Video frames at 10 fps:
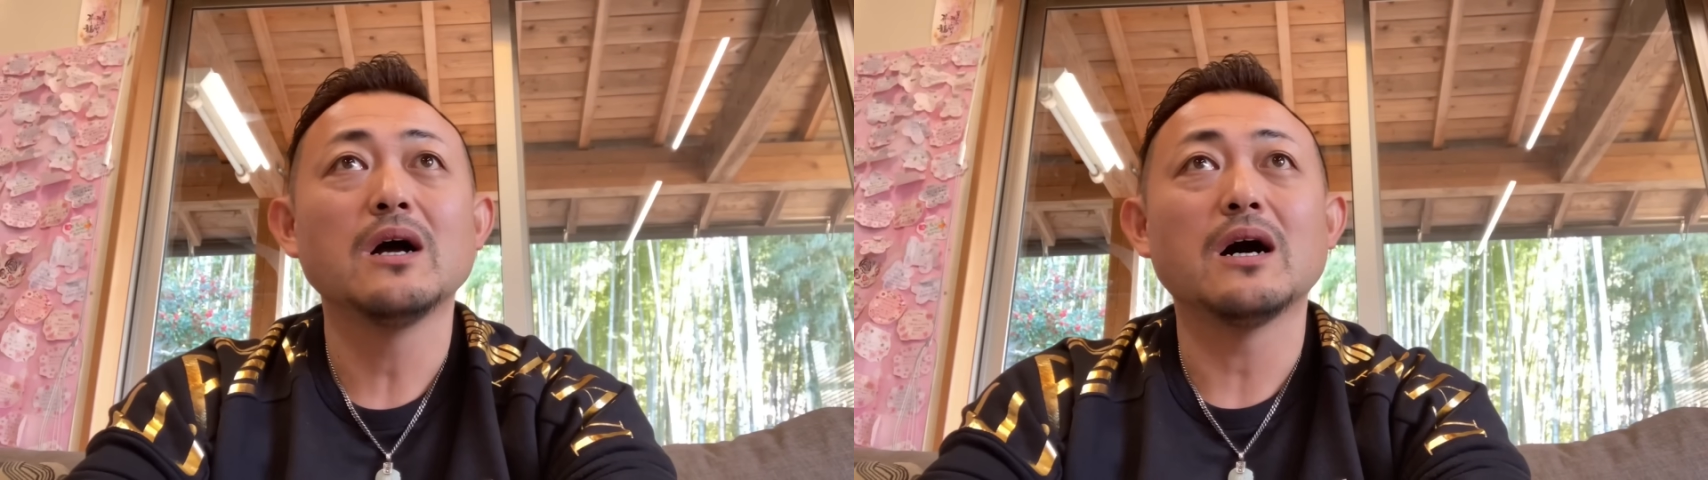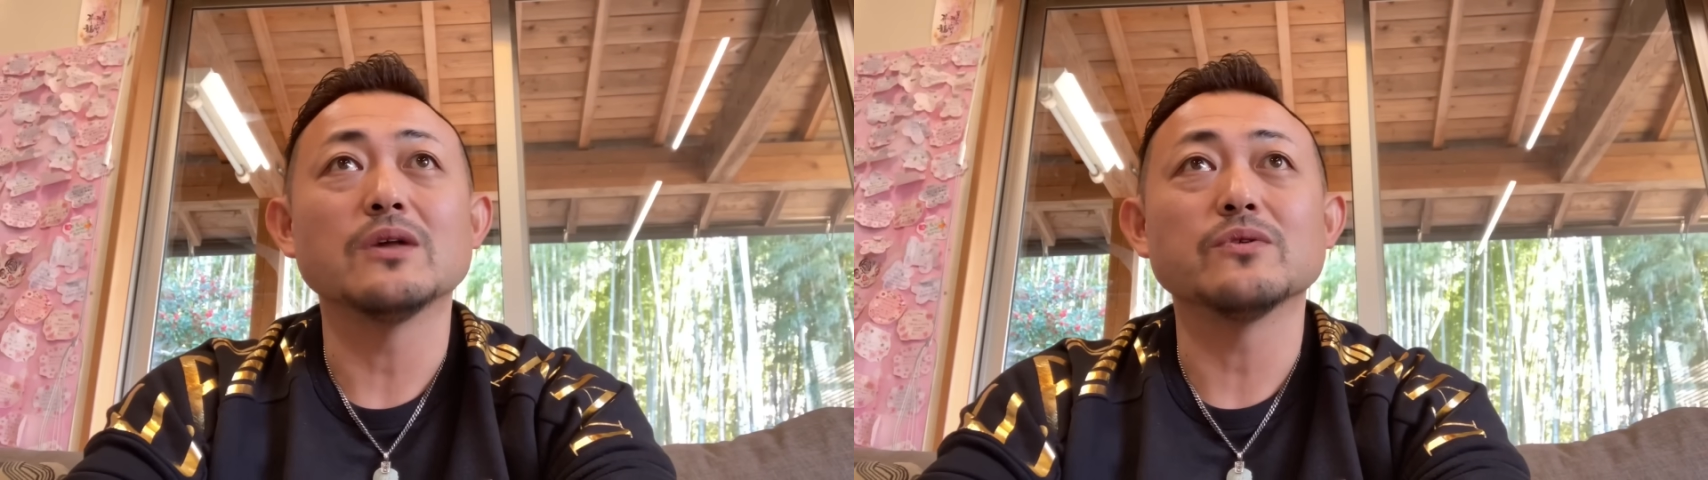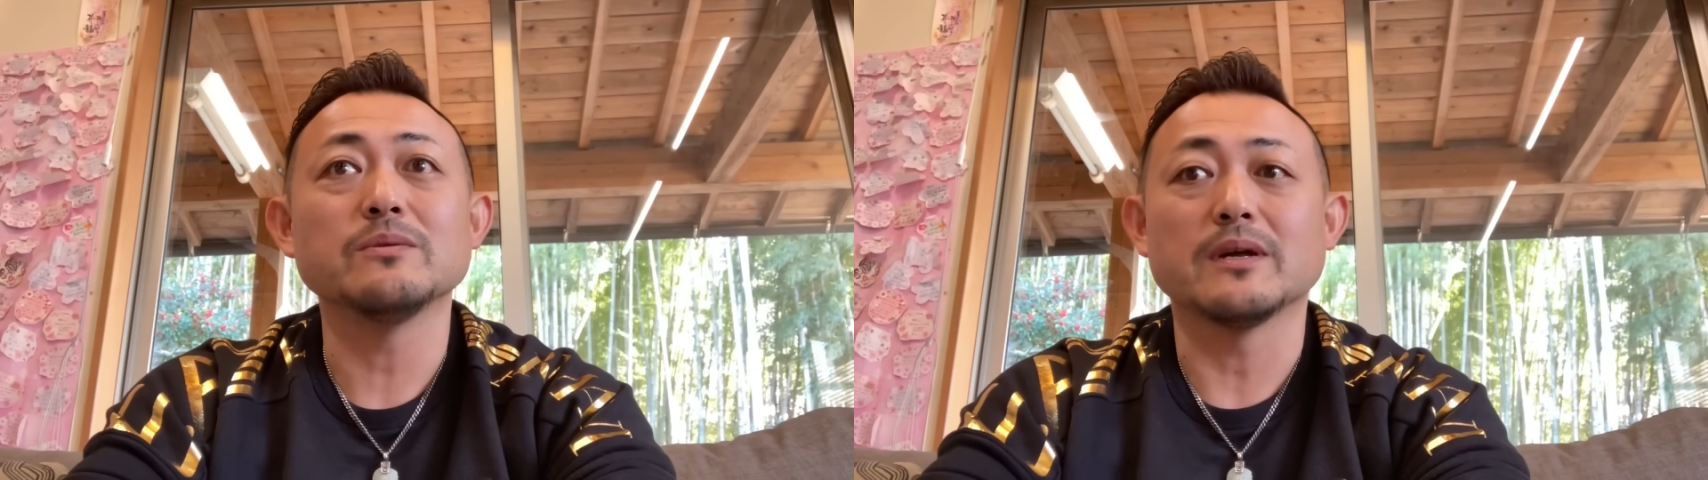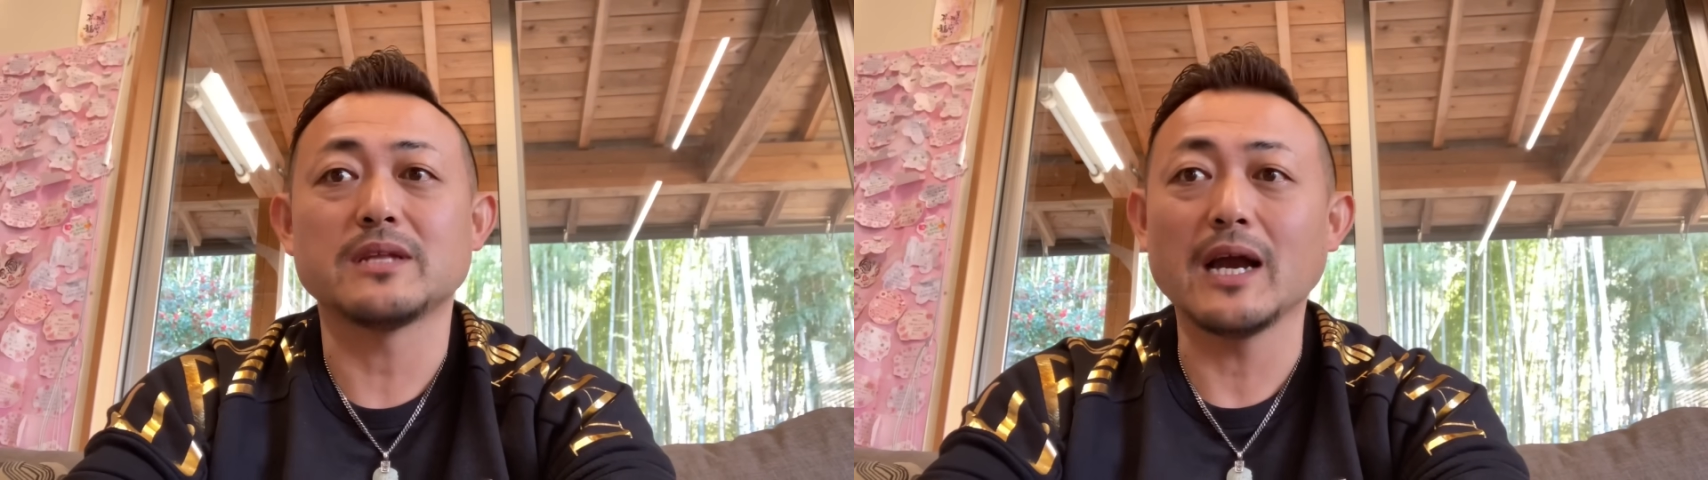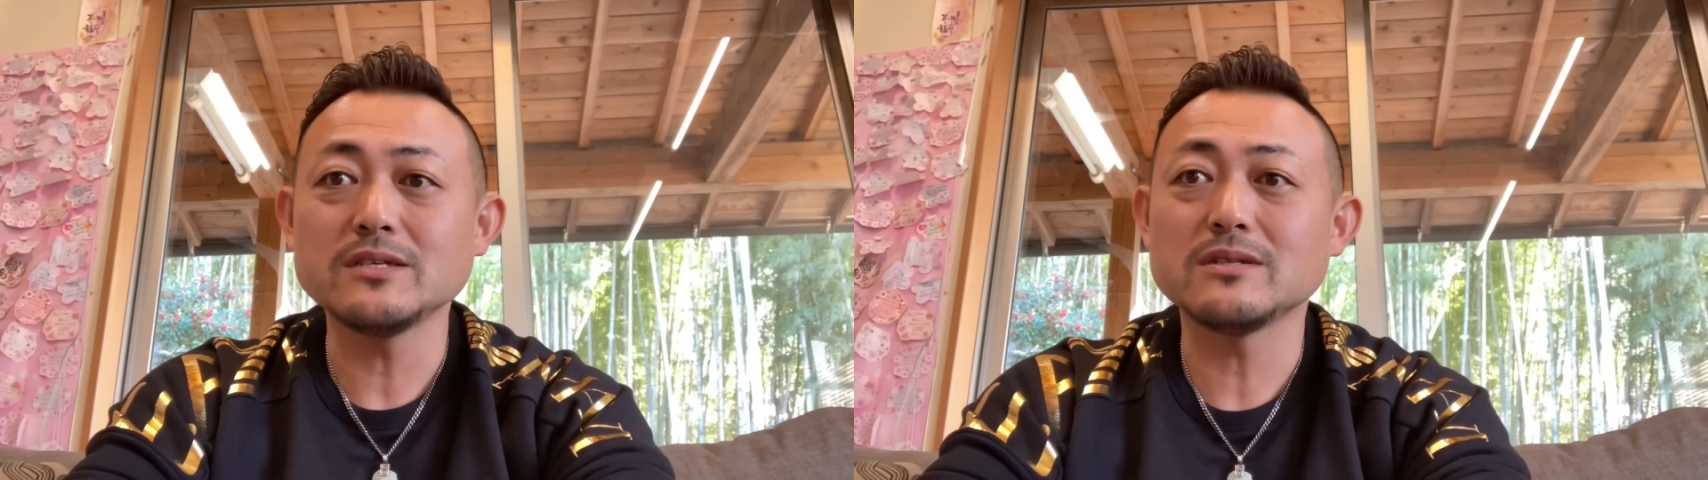あの今
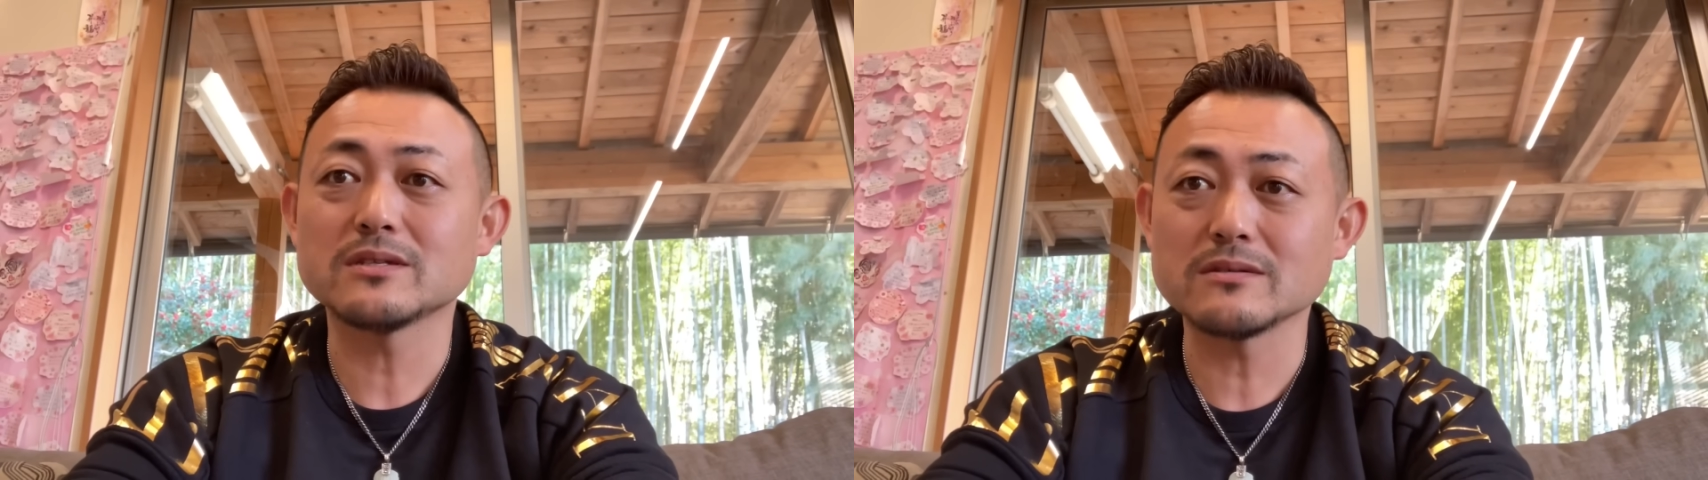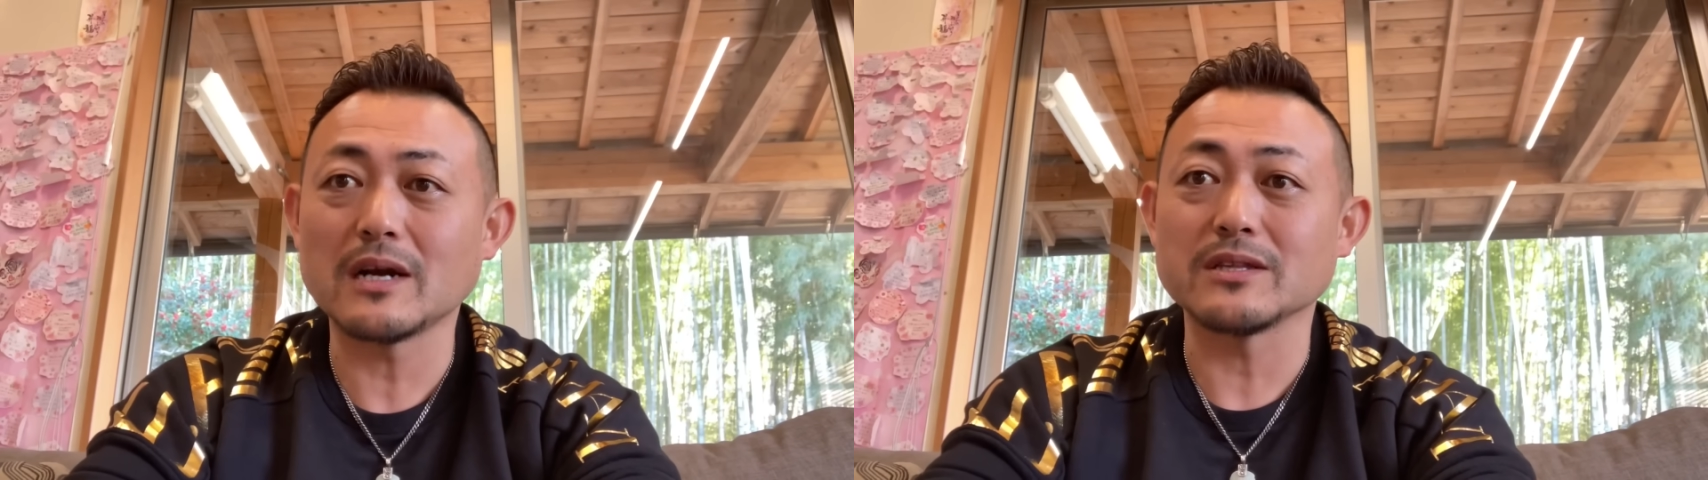大豆で作ら